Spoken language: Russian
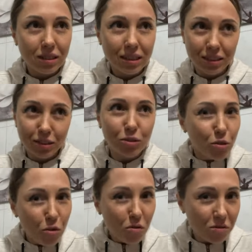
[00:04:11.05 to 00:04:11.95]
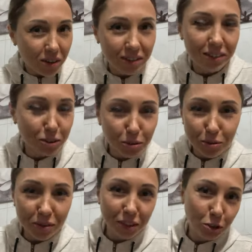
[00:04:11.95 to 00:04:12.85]
да, нового,
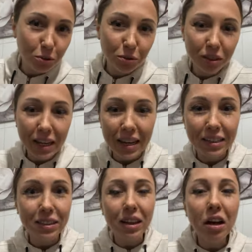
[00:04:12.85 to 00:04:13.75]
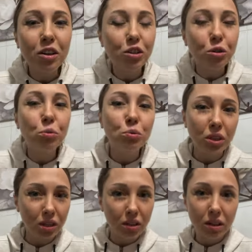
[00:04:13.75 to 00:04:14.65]
что у вас ждет, это так
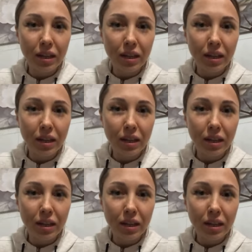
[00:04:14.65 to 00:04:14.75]
круто.